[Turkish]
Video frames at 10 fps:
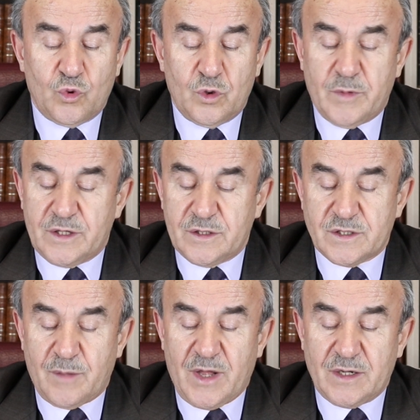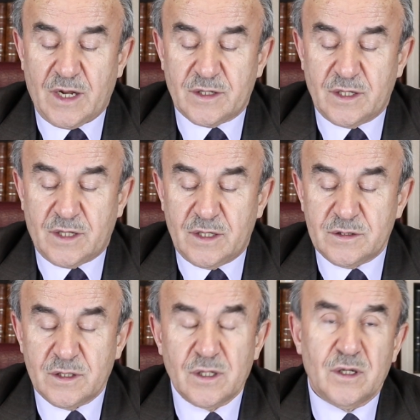bulunmadığı zamanlarda da
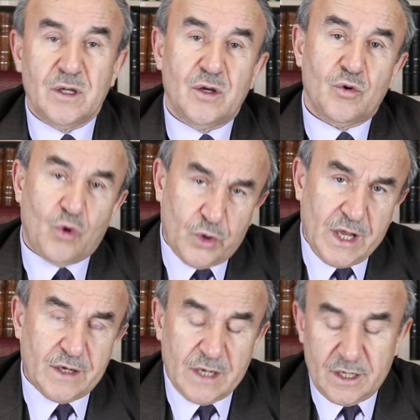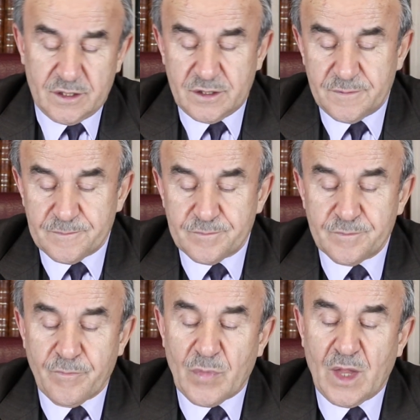koruyanlardır.
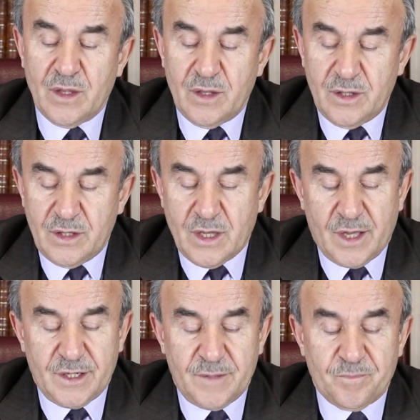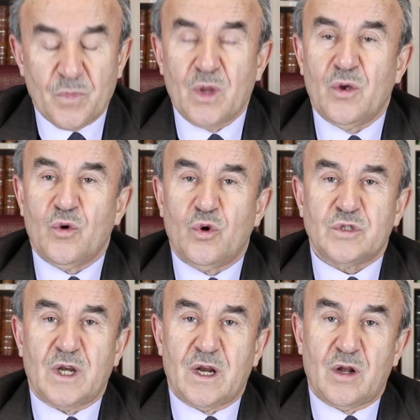Yani
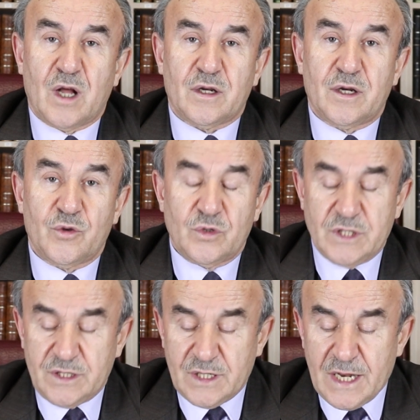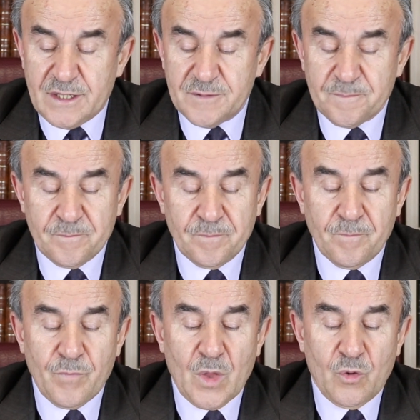kocaların haklarını gözetirler.
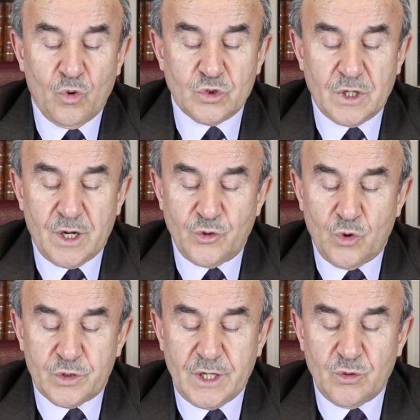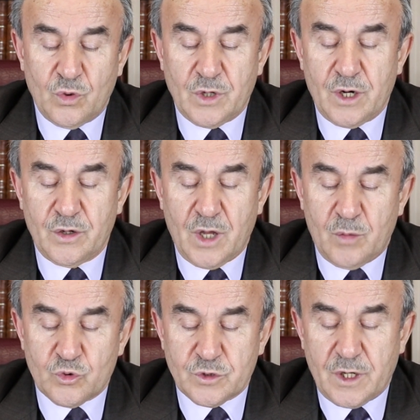Kocaları yokken onların
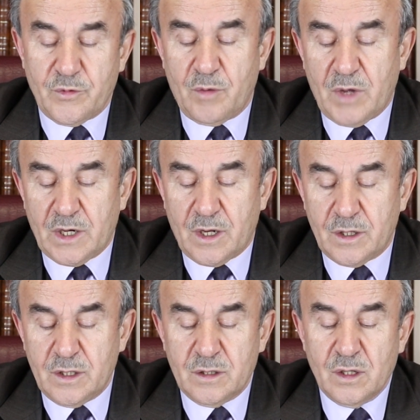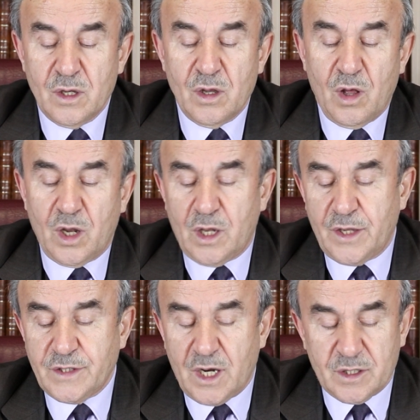namuslarını ve mallarını
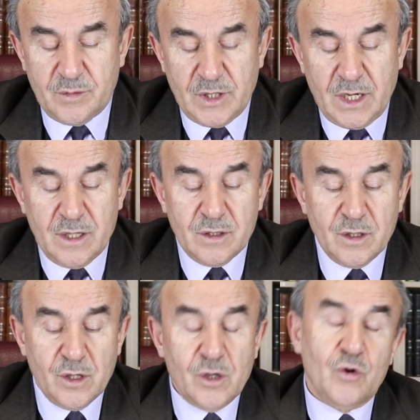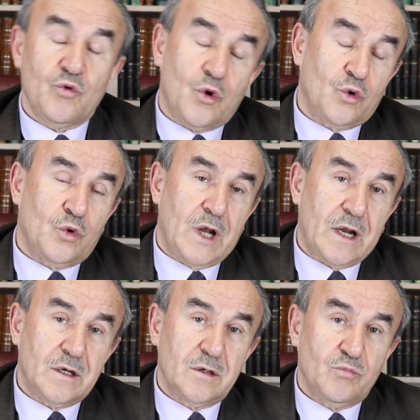Allah'ın yardımıyla
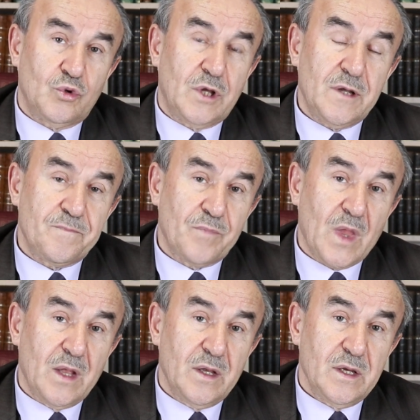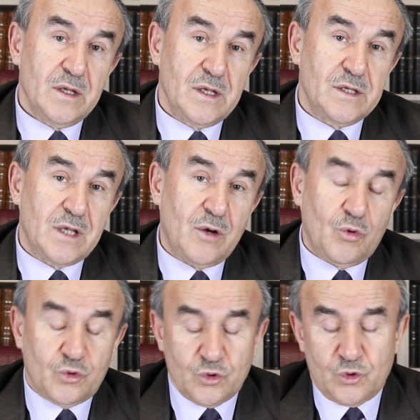korurlar. Bu da Nisa
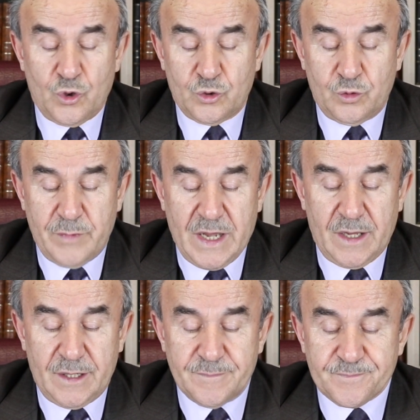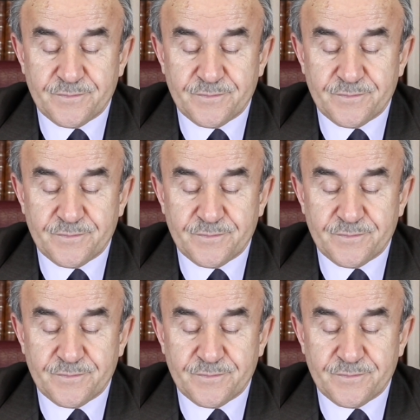34'ün meali.